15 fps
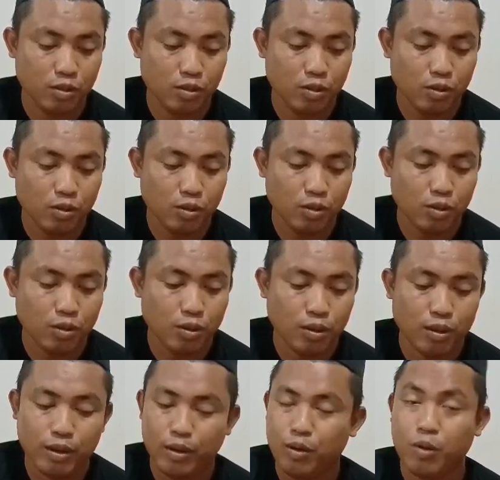Wow, wow,
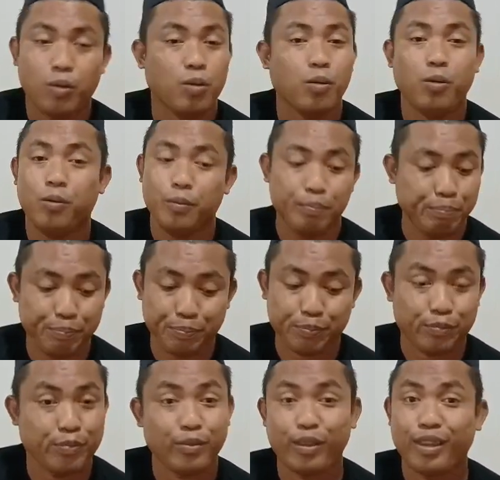wow, wow, wow, wow,
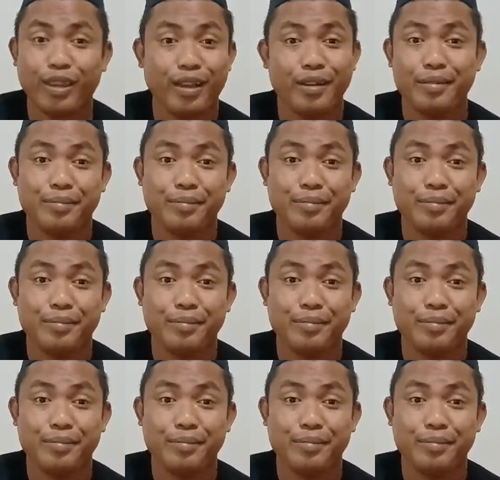luar biasa